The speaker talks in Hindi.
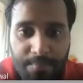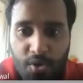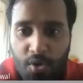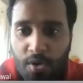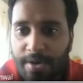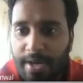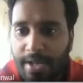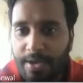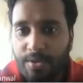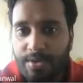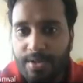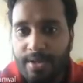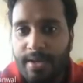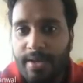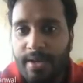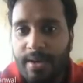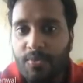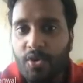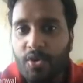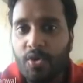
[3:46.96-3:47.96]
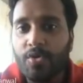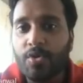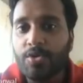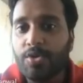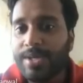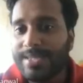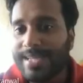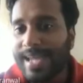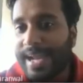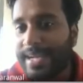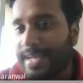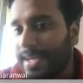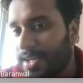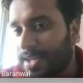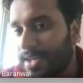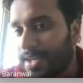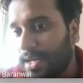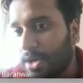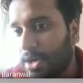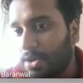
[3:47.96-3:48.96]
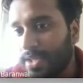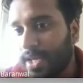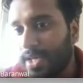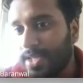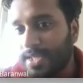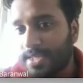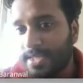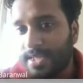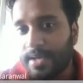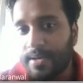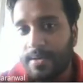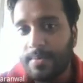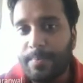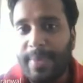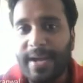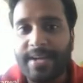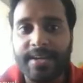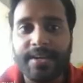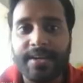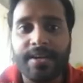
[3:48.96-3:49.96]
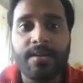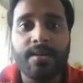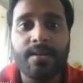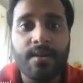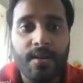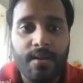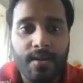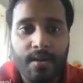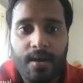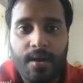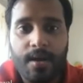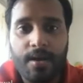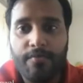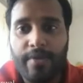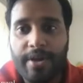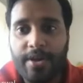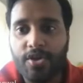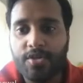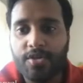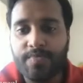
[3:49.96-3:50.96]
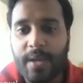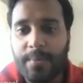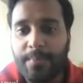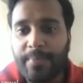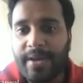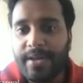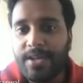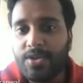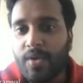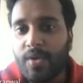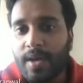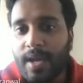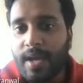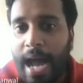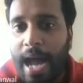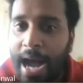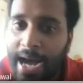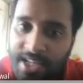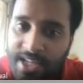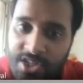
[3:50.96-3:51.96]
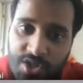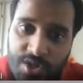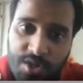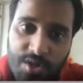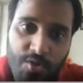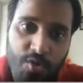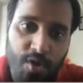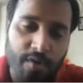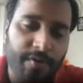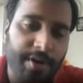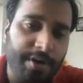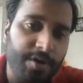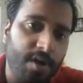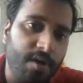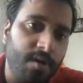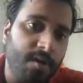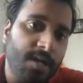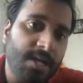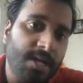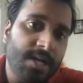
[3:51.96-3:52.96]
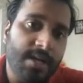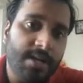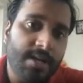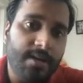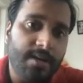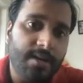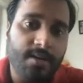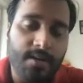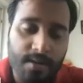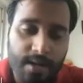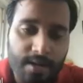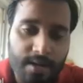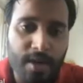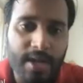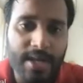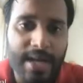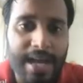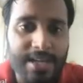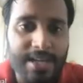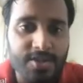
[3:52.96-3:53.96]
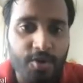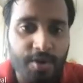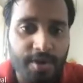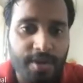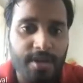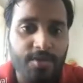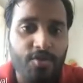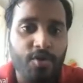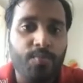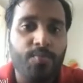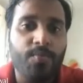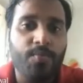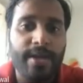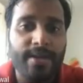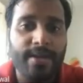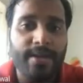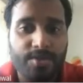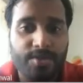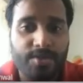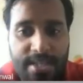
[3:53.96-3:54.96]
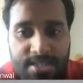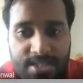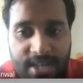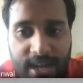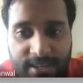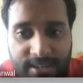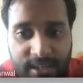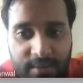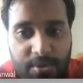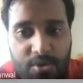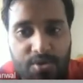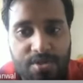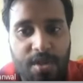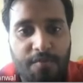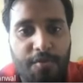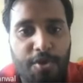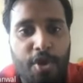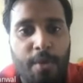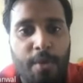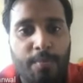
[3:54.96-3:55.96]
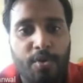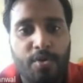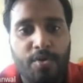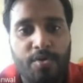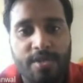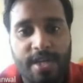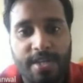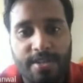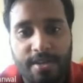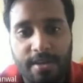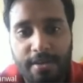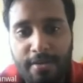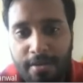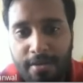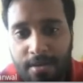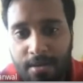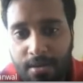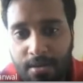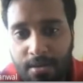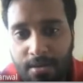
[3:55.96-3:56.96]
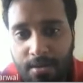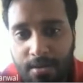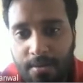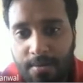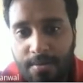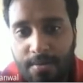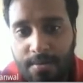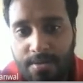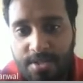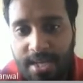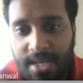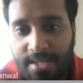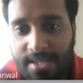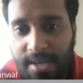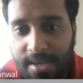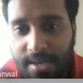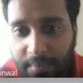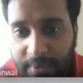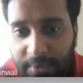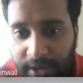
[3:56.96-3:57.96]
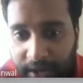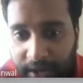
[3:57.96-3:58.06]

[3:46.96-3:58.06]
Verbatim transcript: अपलोड नहीं होती है हम लोग को थोड़ा सा एडिट करना होता है जिससे बेटर वीडियोस बन पाए तो अगर आज कोई वीडियो कोई क्लास हुई है तो एक तीन चार दिन में उसकी वीडियो अपलोड हो जाती है जैसे कि अभी